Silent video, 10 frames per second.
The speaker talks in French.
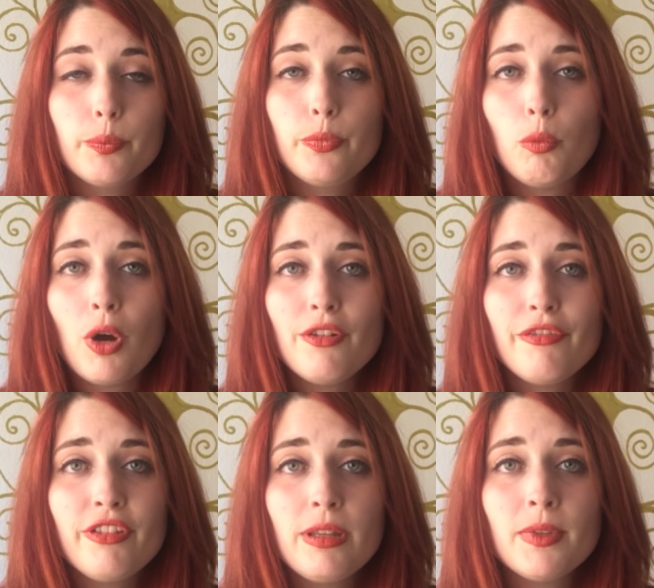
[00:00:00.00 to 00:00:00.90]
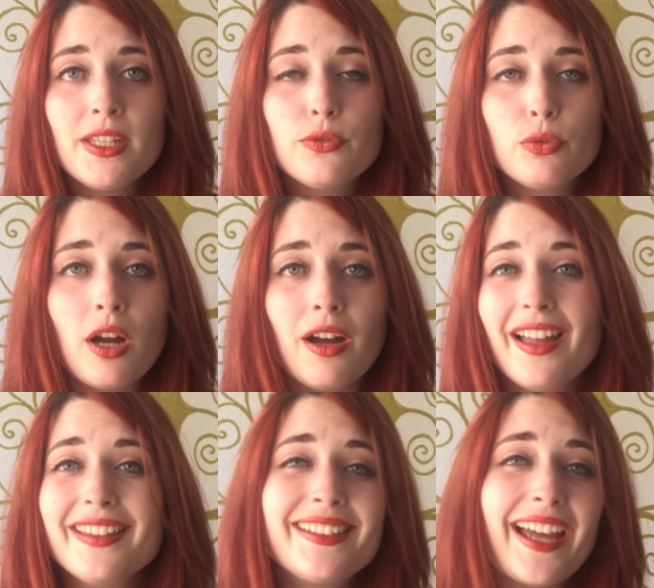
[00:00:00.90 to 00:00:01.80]
Pour moi, le film qui soit
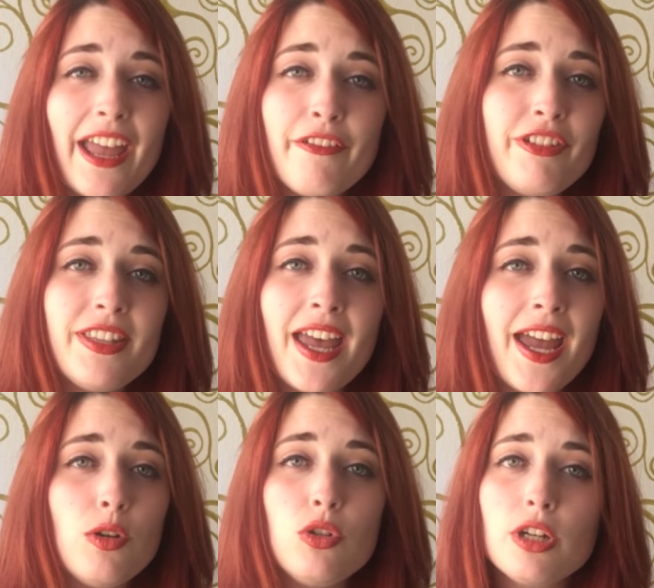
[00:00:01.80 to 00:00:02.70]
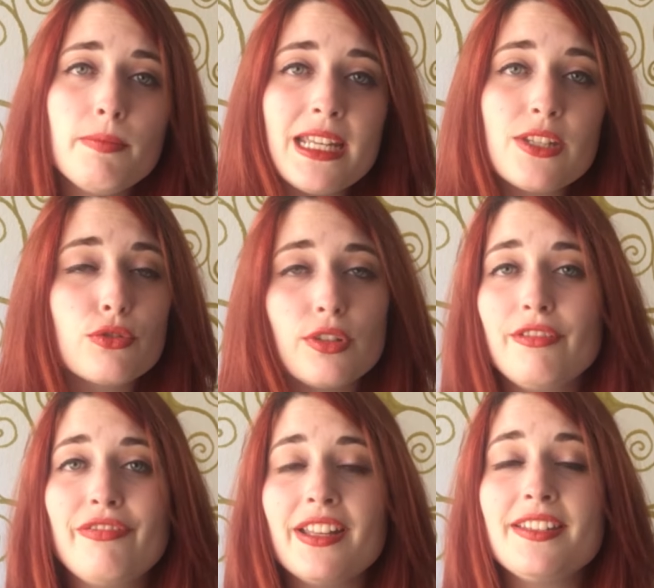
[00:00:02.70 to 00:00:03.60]
très fidèle au comics, que ce soit du
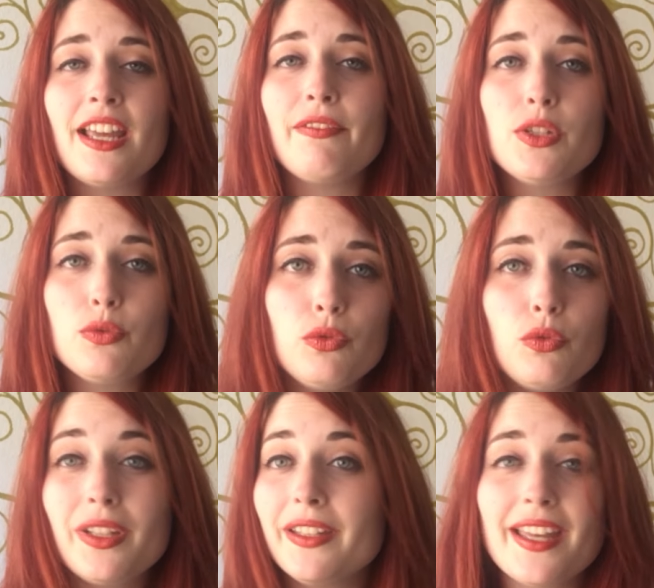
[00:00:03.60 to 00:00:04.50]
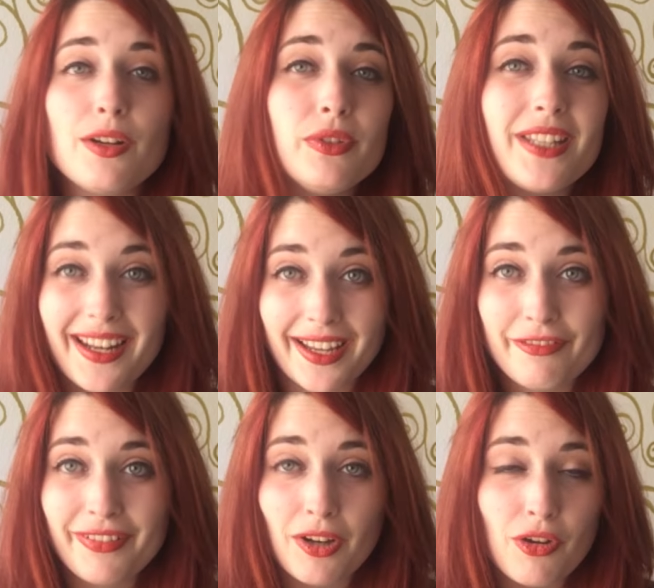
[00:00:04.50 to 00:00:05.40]
fan service ou non, qui est telle ou telle
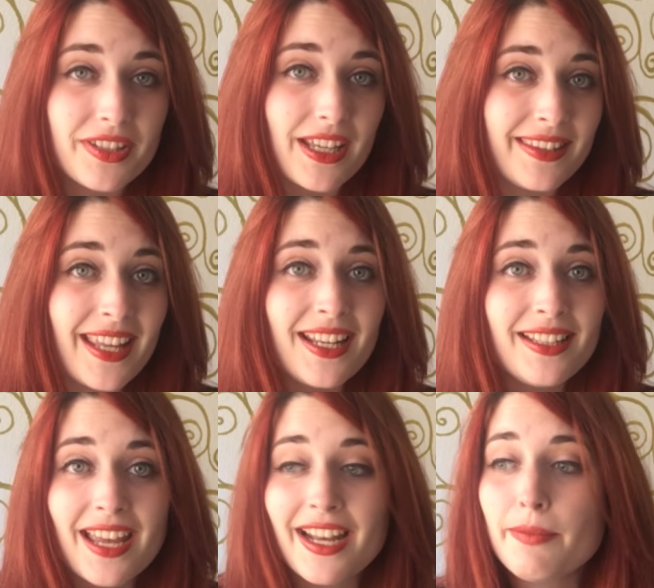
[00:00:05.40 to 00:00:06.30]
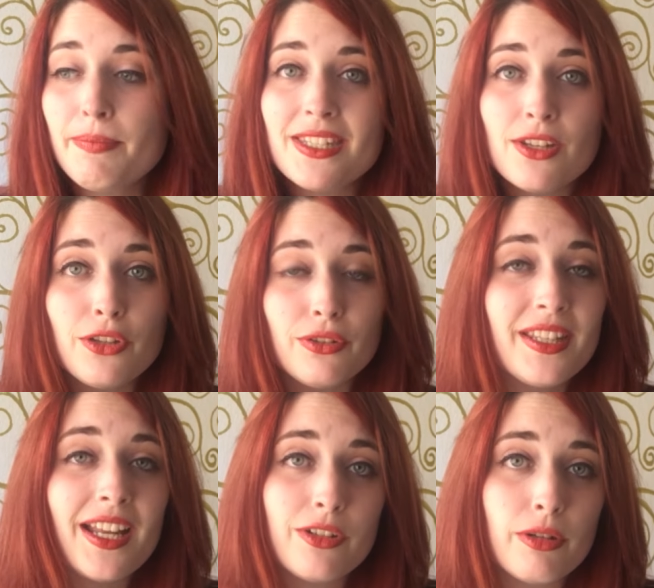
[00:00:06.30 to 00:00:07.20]
référence à tel et tel épisode de
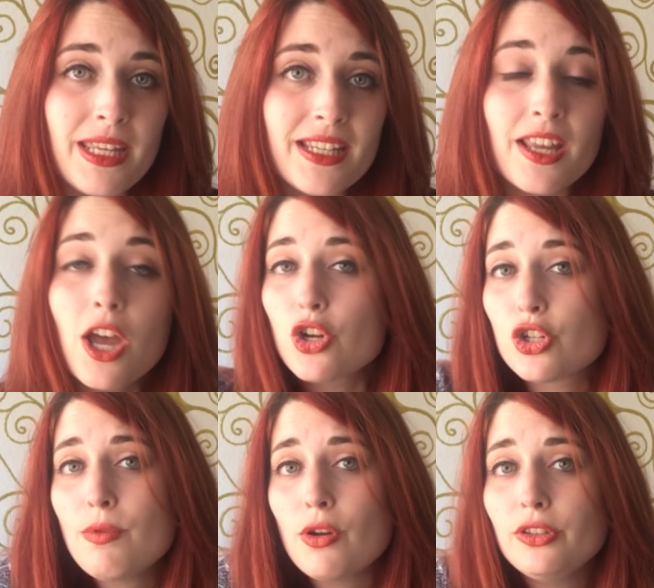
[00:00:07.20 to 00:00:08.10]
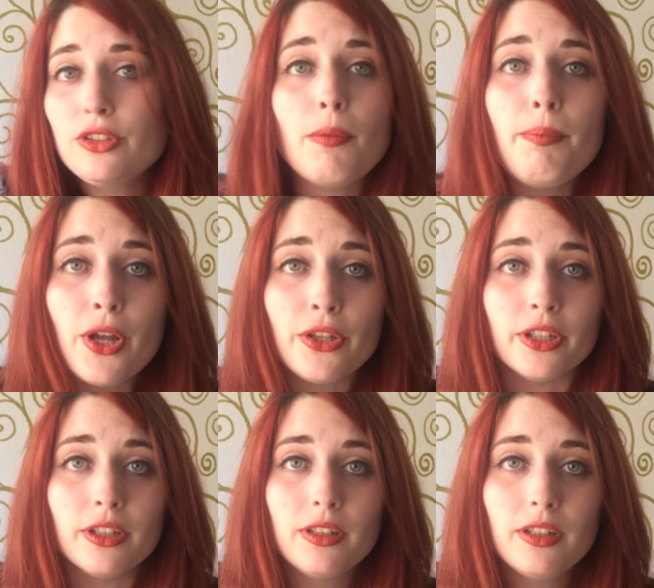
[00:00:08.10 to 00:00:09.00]
tel comics, je m'en tamponne.
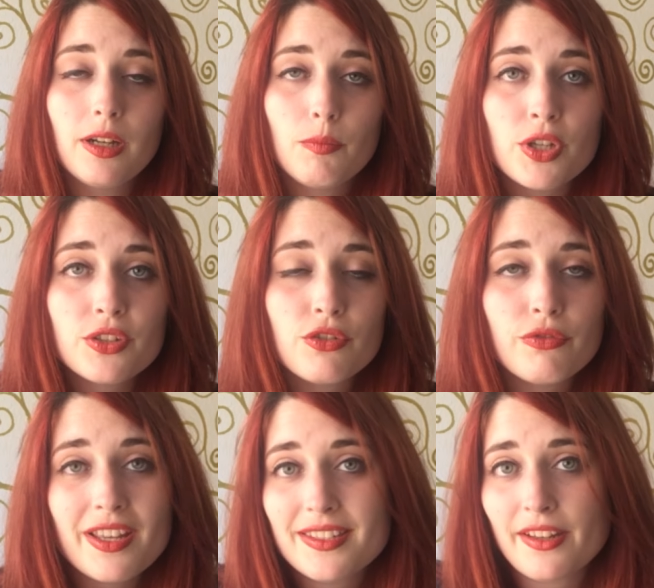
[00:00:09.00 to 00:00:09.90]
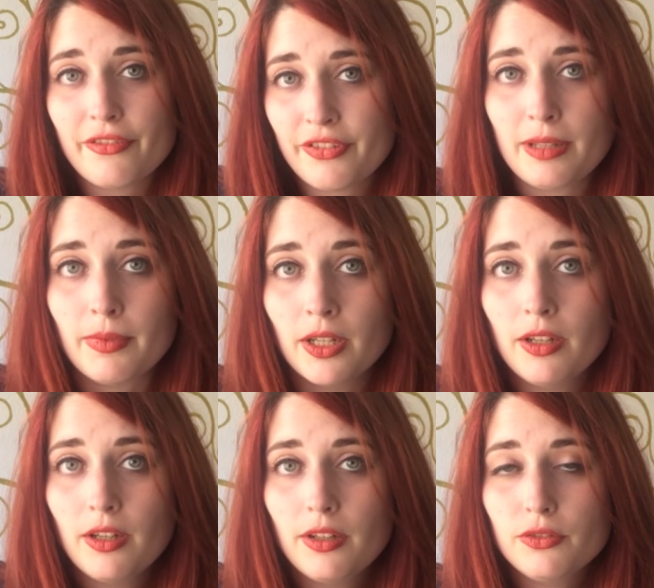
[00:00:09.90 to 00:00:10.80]
Moi, ce que je vois, c'est un film.
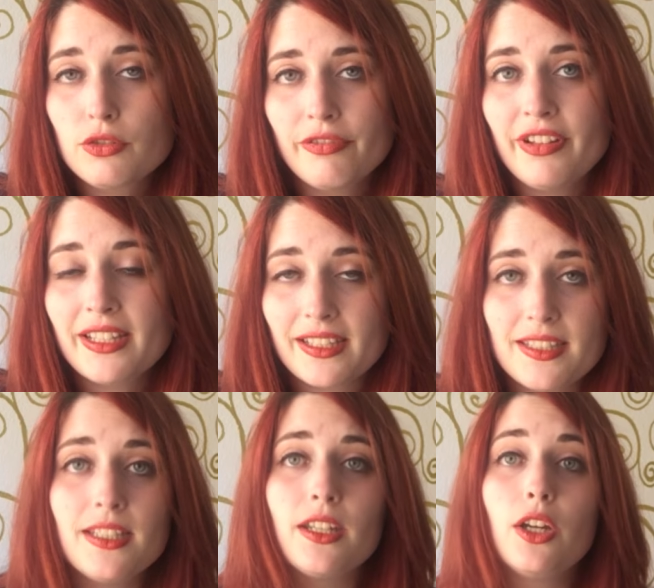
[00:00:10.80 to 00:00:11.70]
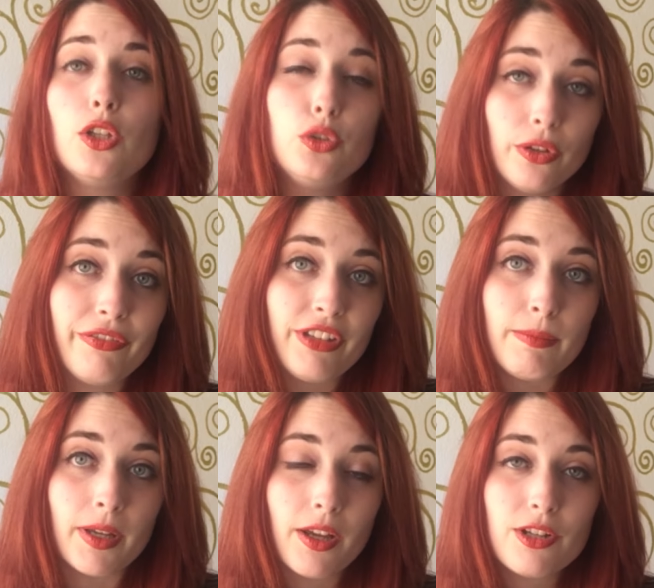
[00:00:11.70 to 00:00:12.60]
Donc je fais une critique de
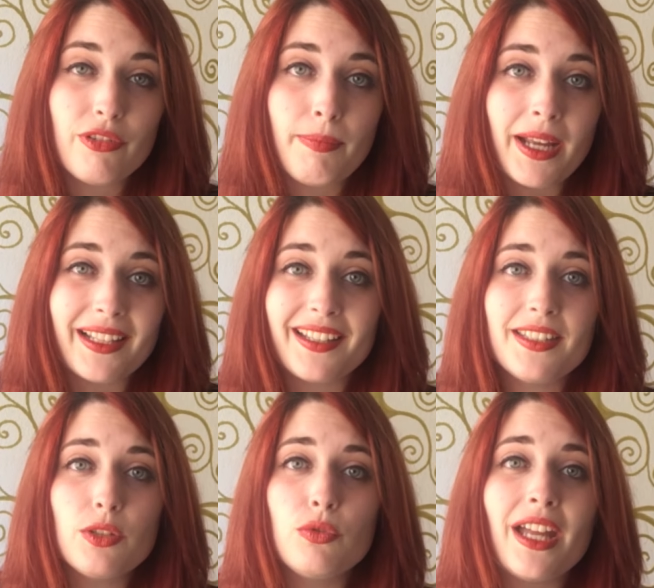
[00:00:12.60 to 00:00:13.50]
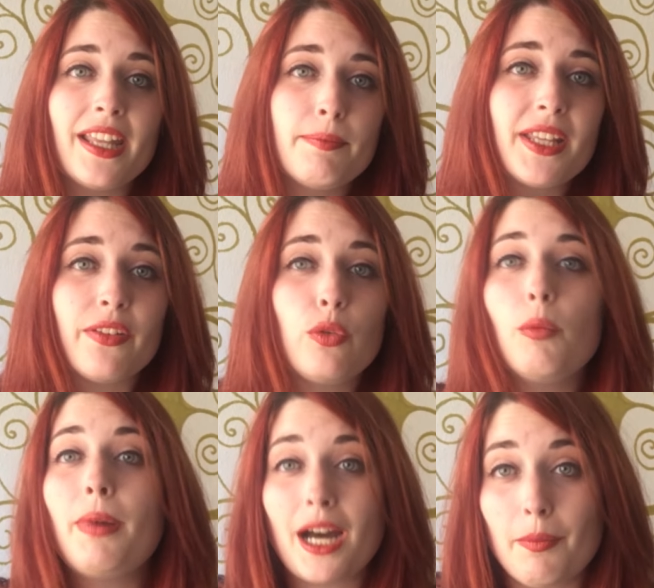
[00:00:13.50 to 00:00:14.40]
film. Je fais pas une critique d'une adaptation
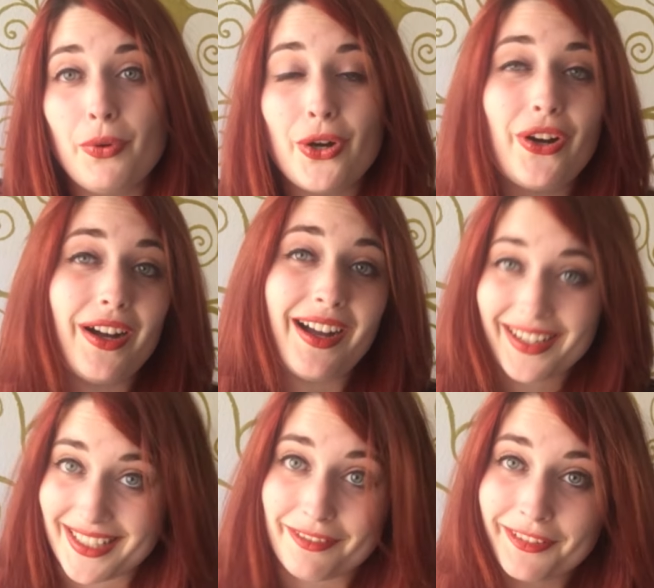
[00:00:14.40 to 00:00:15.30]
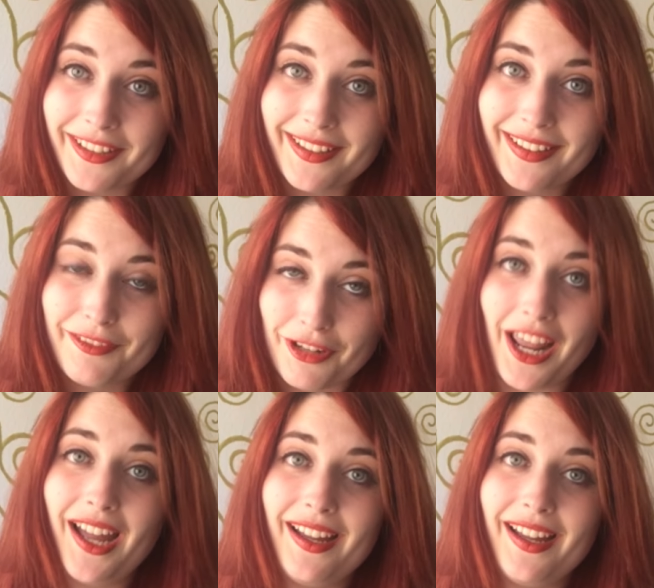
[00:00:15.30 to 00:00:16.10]
par rapport à un livre. Voilà.